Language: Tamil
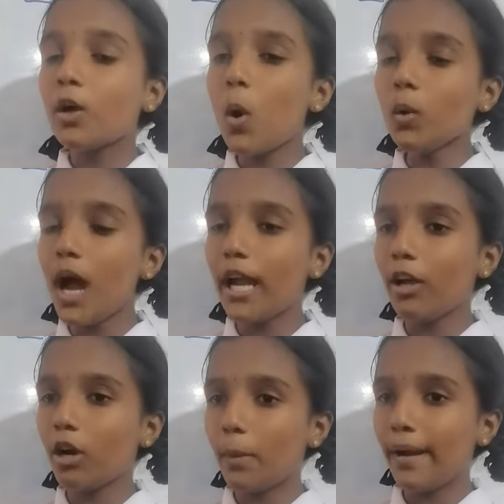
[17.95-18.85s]

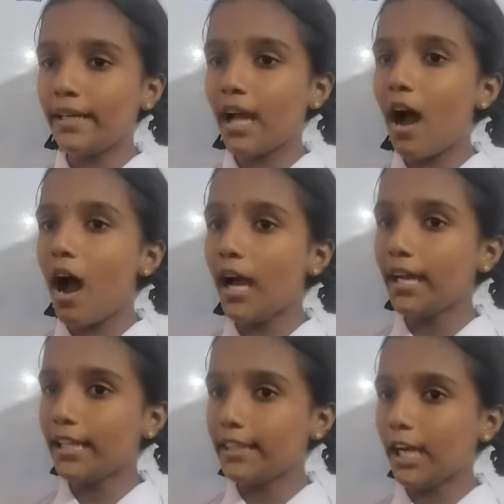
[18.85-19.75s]
கொங்காலை கொடபண்டா
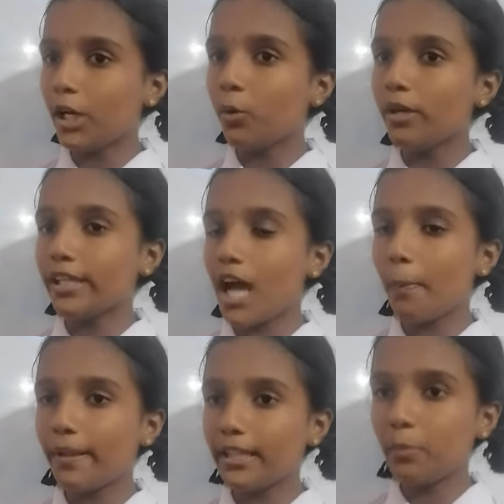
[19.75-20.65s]
ஆயிரத்தி எண்ணூற்றி
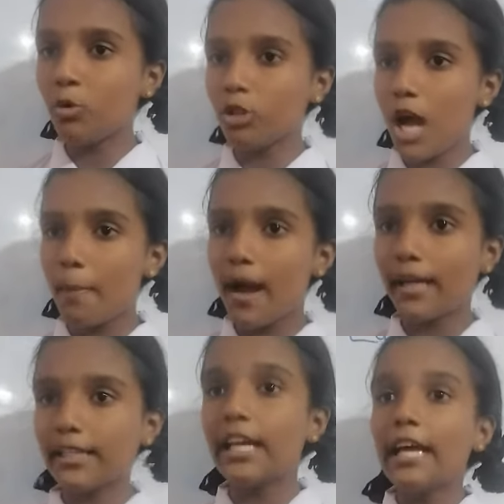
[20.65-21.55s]
நாற்பத்தி மூன்றாம்
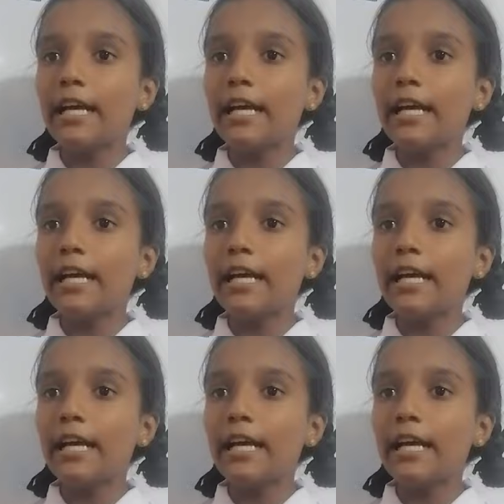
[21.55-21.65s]
ஆண்டு